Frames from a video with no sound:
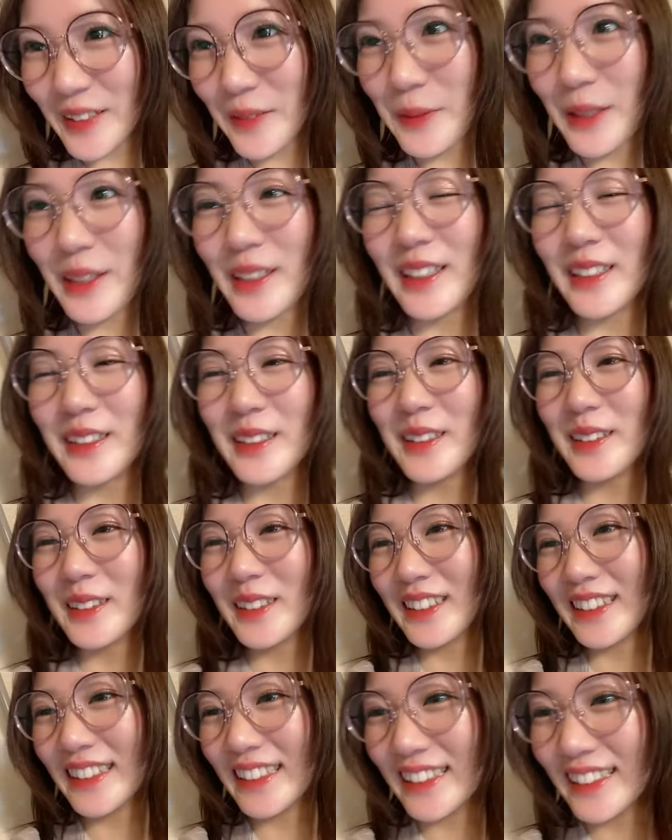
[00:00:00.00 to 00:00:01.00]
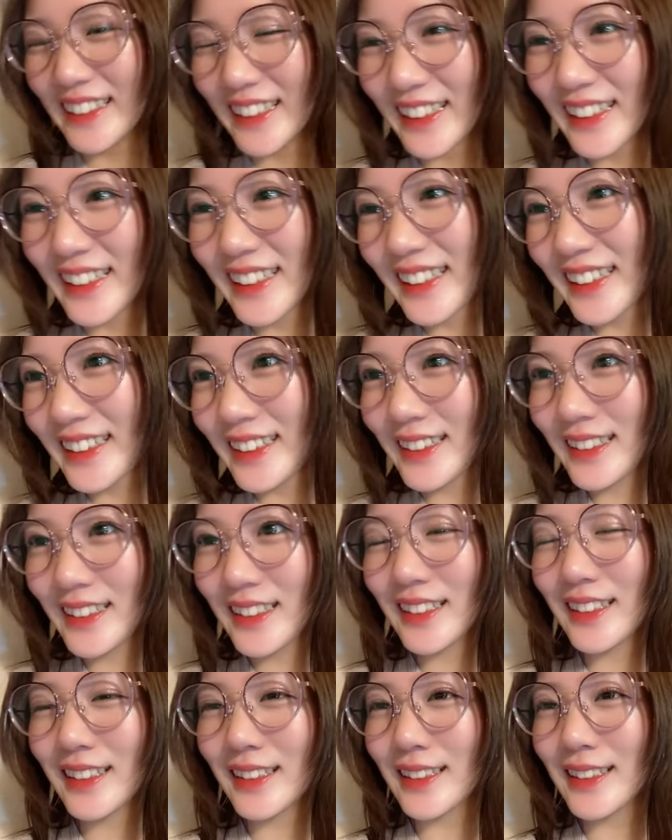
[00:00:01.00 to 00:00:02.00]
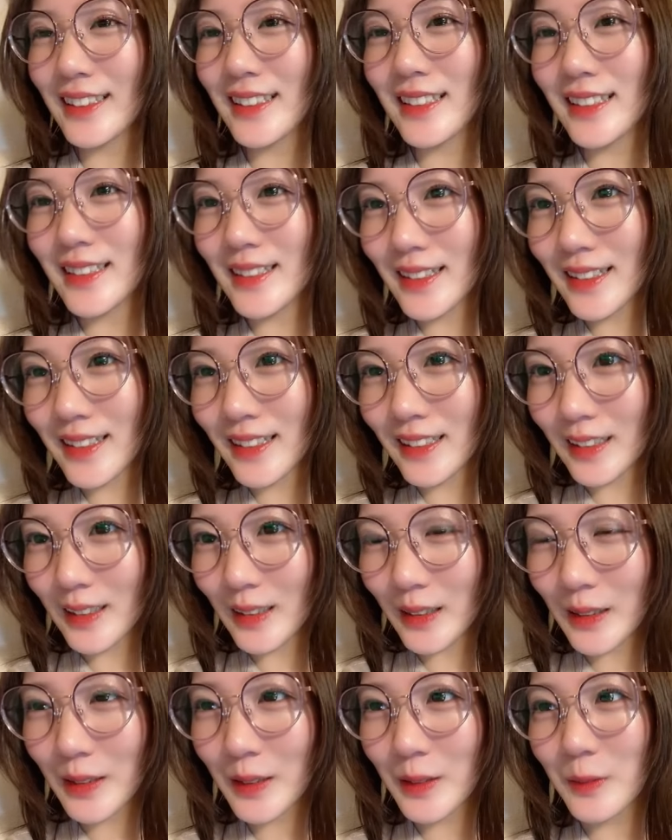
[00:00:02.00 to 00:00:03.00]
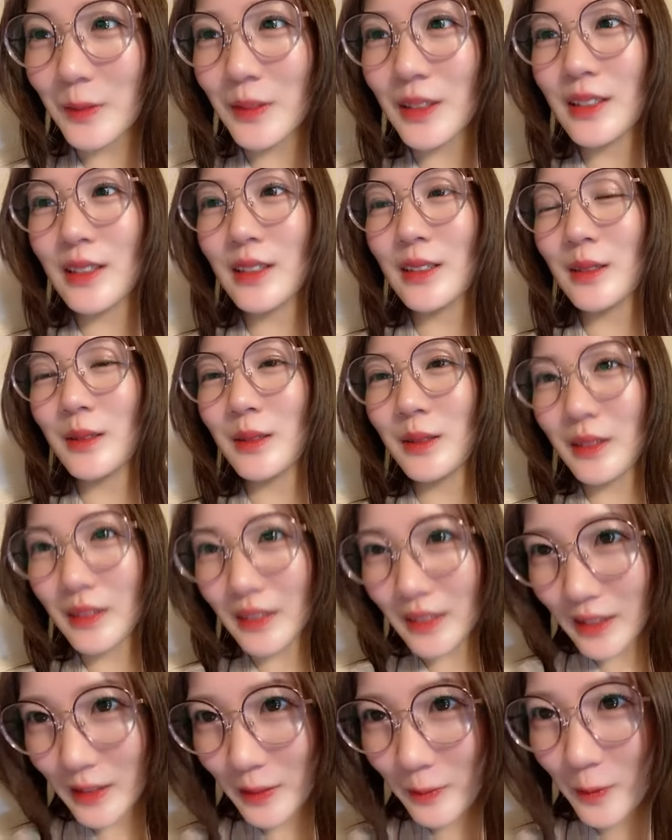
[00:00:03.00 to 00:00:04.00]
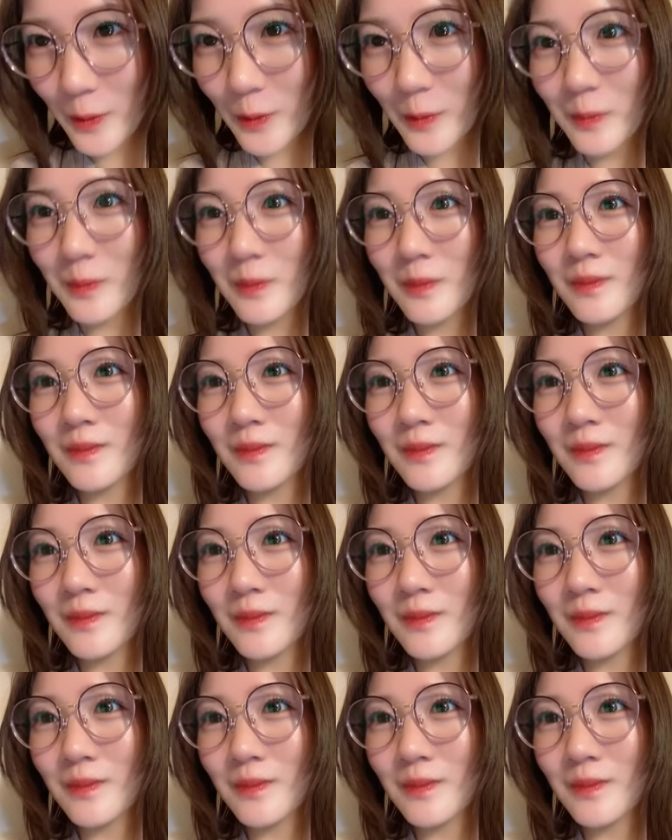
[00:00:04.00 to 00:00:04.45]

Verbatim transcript: 喋れるようになんか全然人見知りの方でも